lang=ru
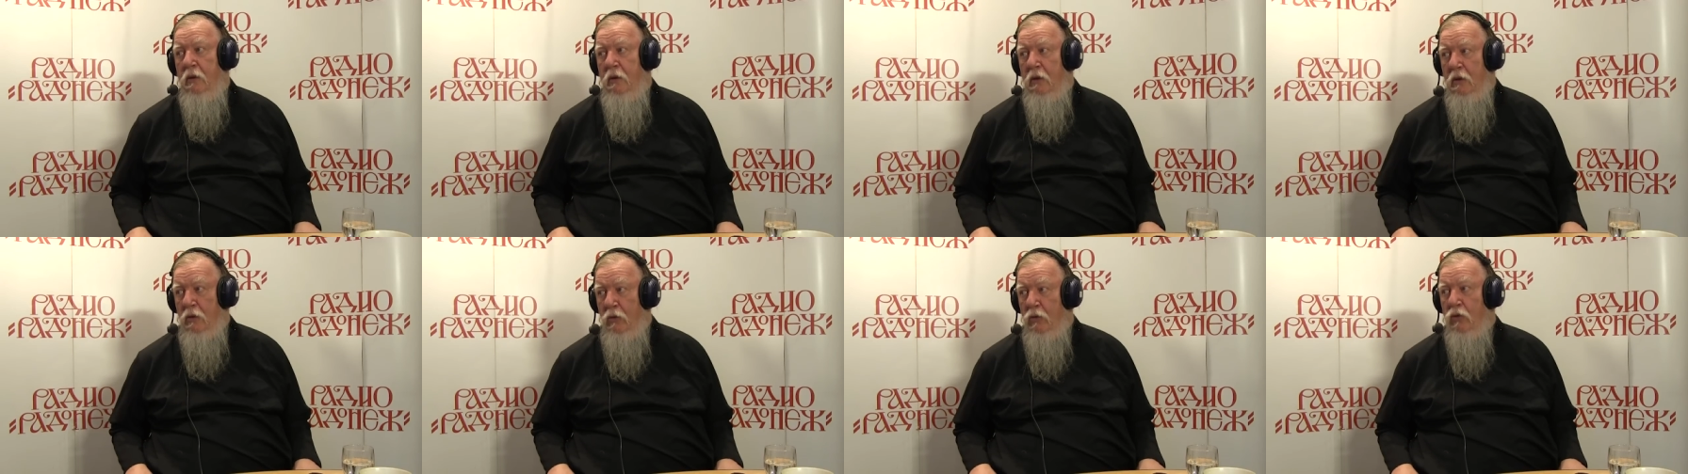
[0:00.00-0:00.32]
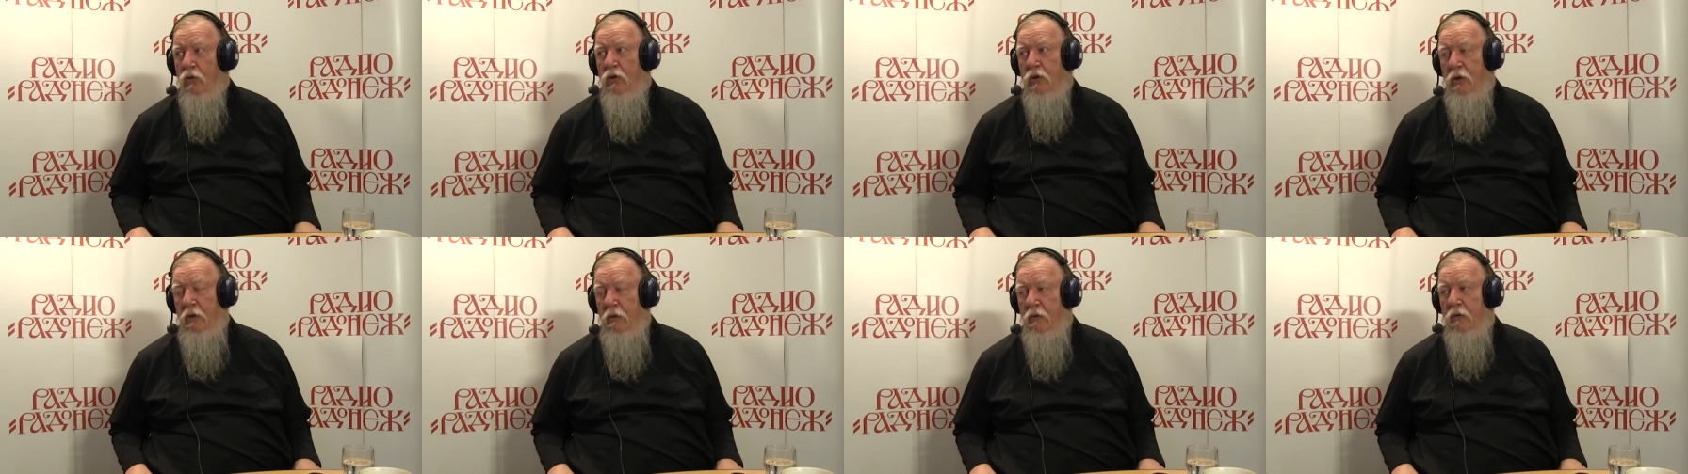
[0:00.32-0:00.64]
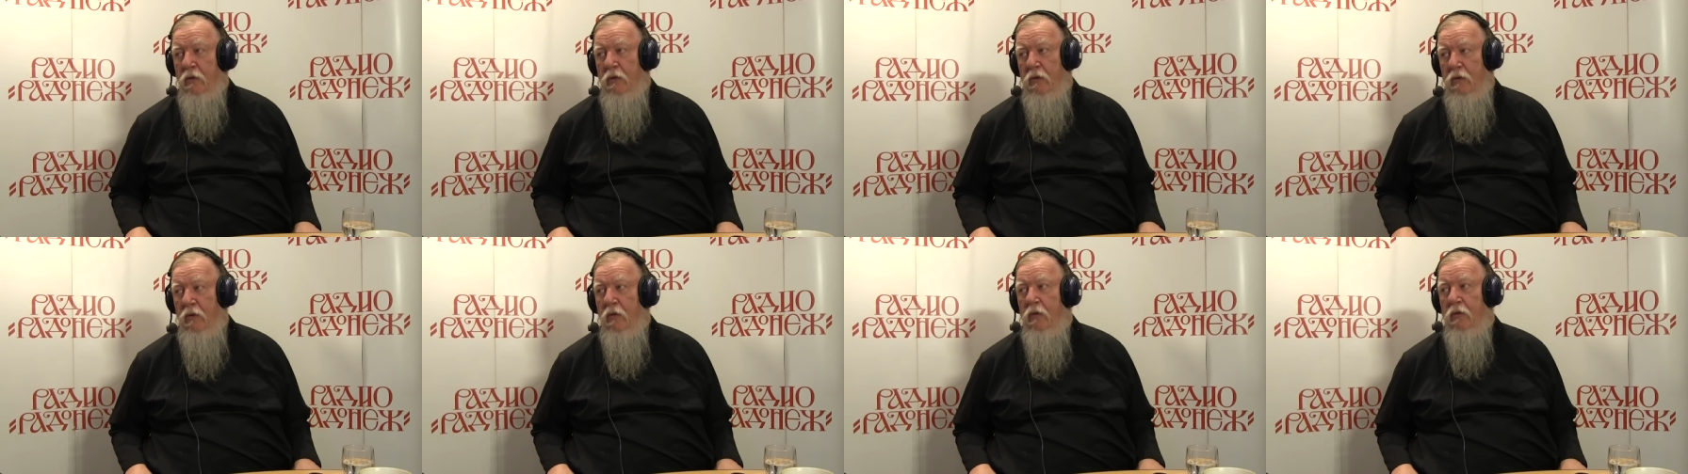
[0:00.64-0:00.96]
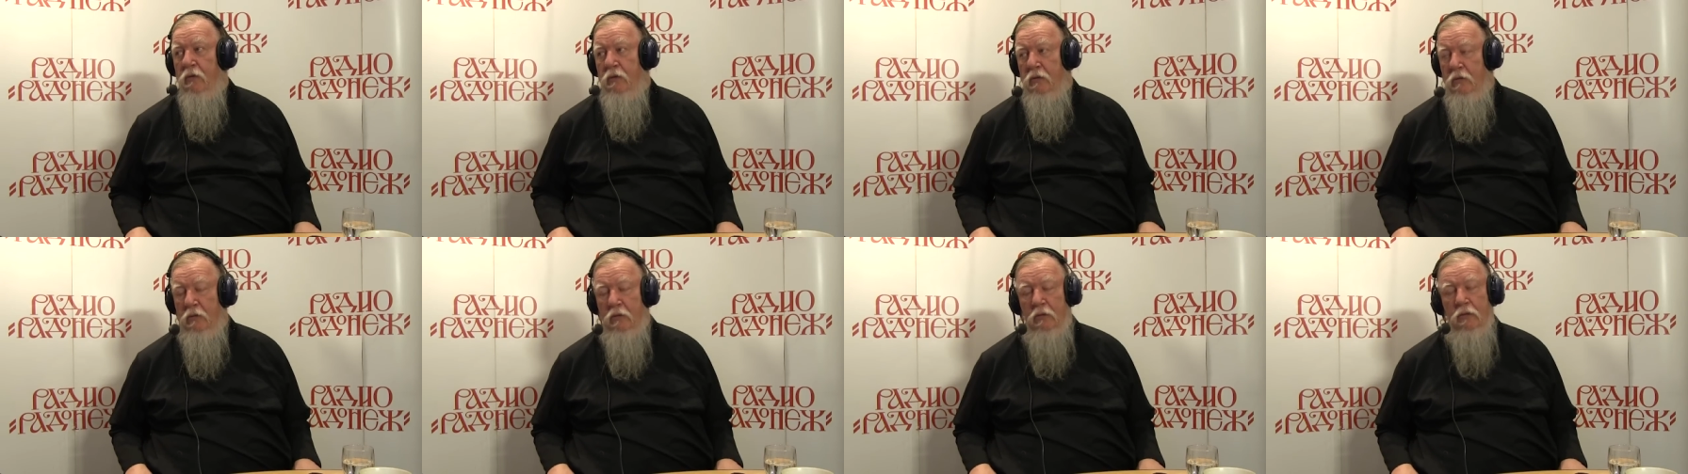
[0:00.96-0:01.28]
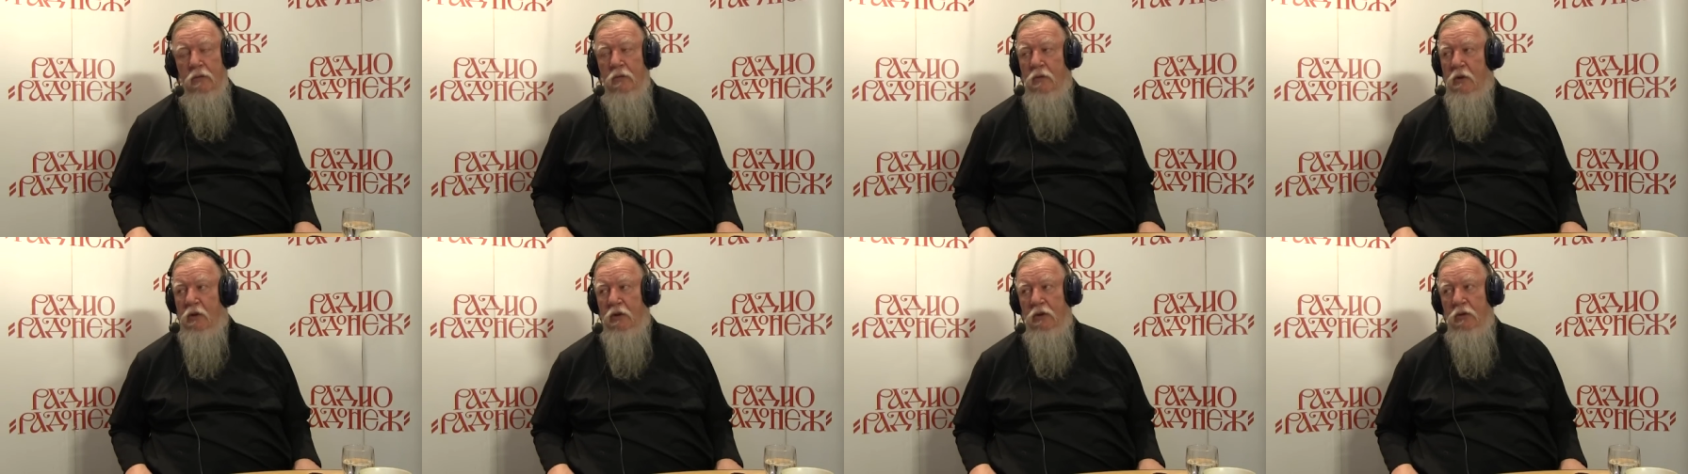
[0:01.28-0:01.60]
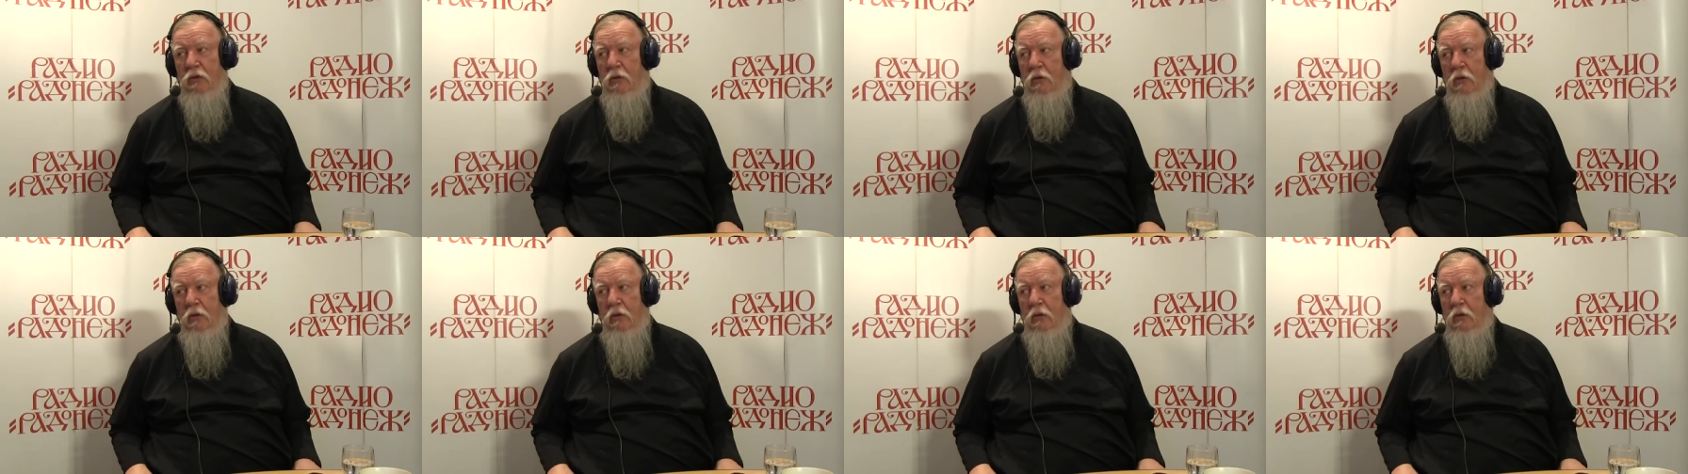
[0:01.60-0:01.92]
и душевный
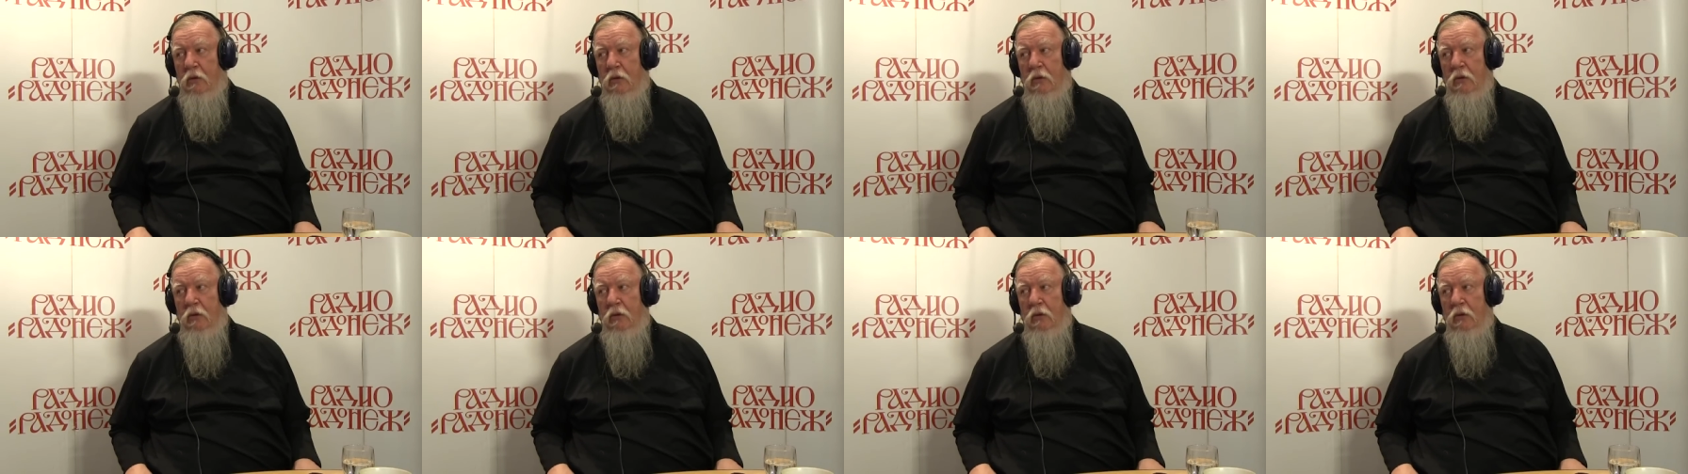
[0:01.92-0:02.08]
восторг.